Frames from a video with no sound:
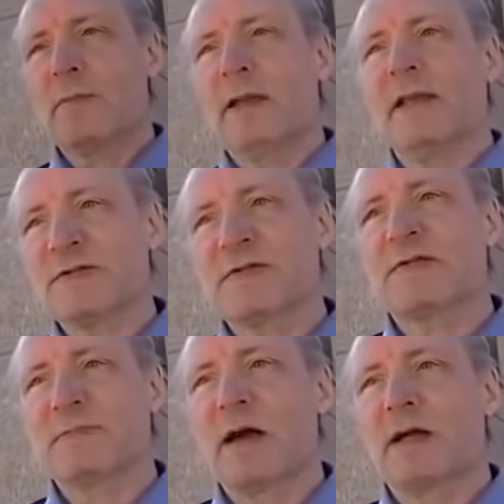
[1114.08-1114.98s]
ein
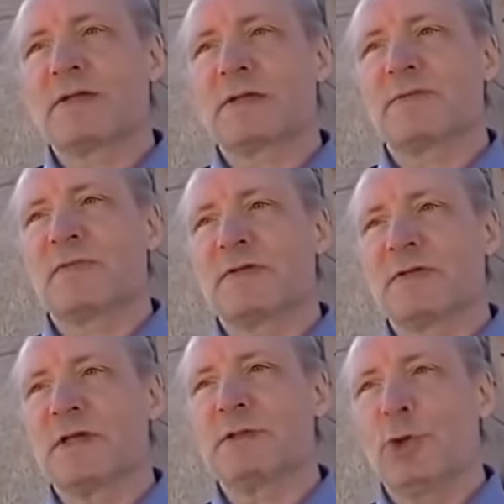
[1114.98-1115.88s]
letztes Mal, selbst wenn
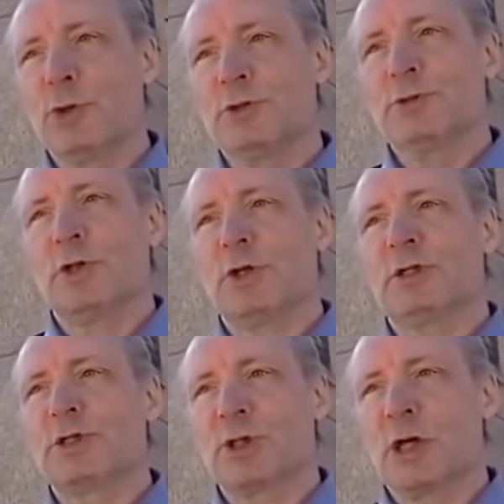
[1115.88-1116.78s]
sie ihn töten, noch
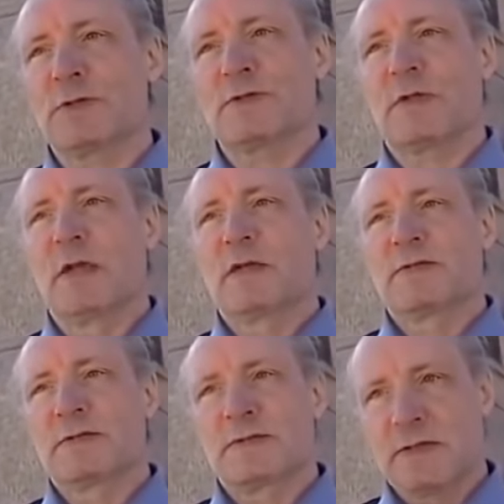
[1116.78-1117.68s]
die Chance,
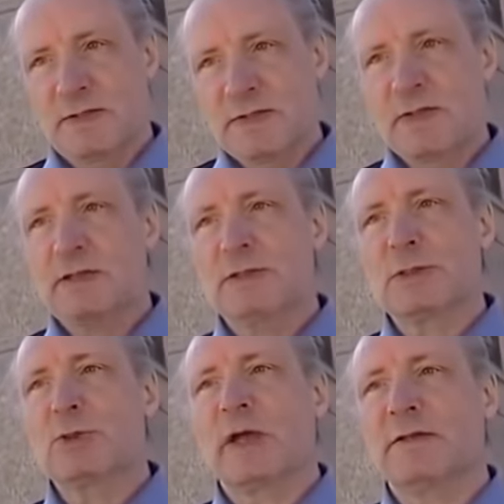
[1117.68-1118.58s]
seine Seele
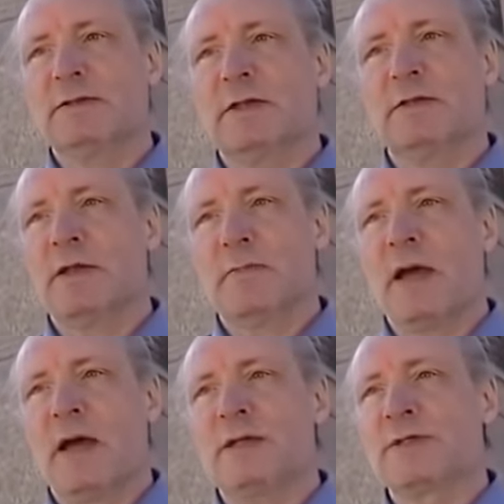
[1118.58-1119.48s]
zu retten,
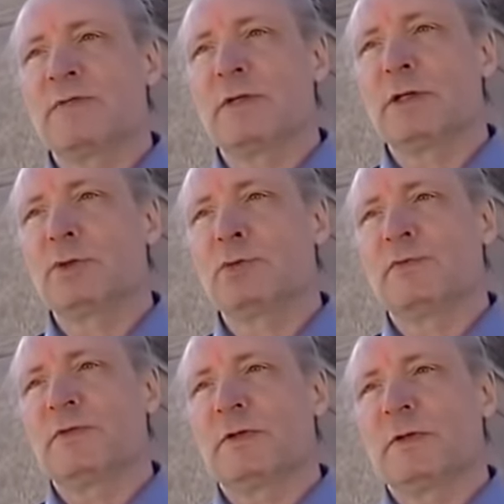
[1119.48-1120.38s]
indem er alles
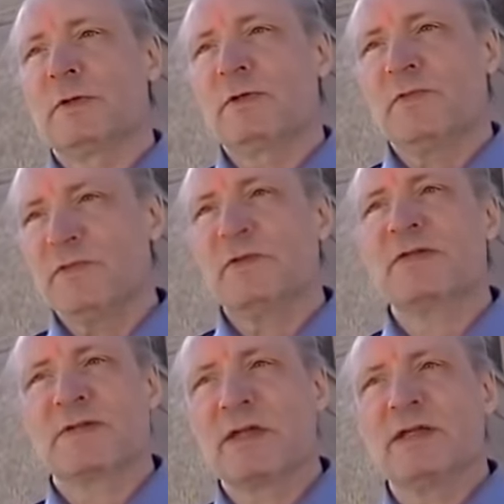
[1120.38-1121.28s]
widerruft. Wie
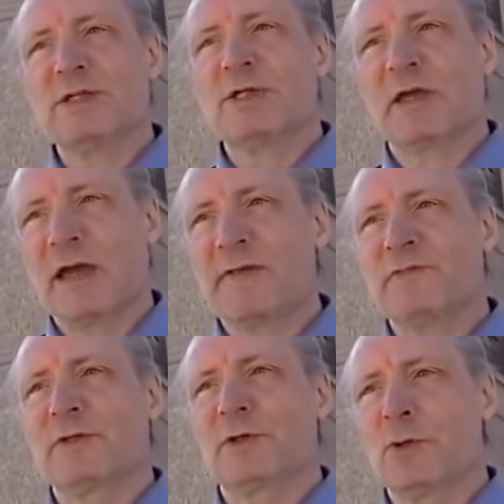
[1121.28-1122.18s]
viel seelische
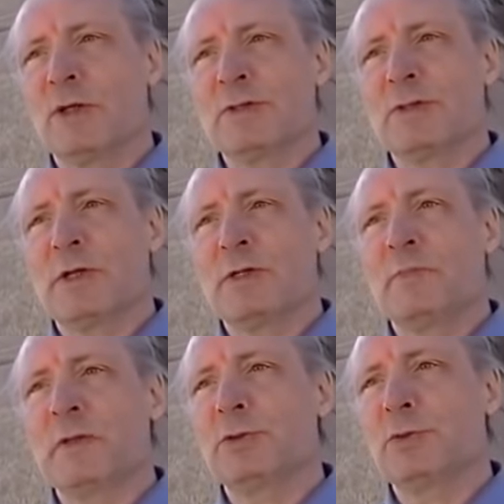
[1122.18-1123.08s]
Kraft gehört zu
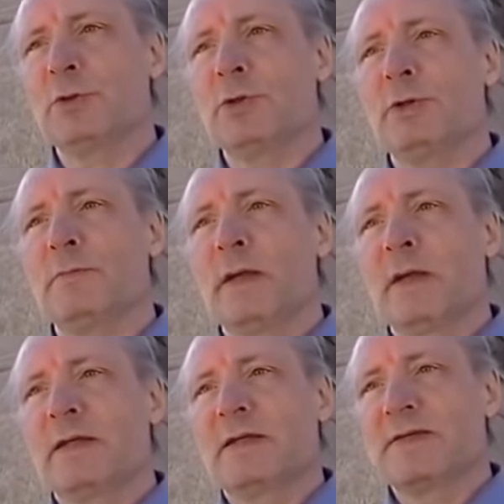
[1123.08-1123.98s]
einem Martyrium,
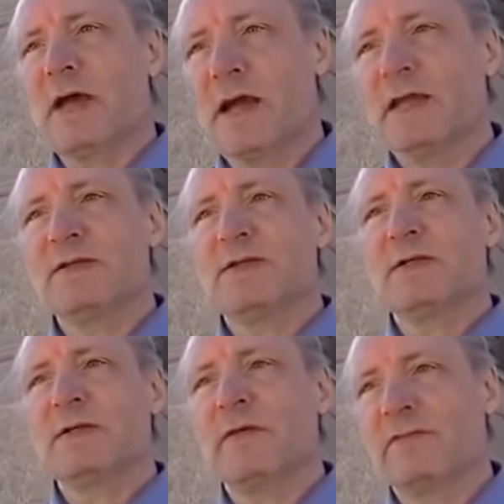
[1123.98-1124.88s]
das einzig der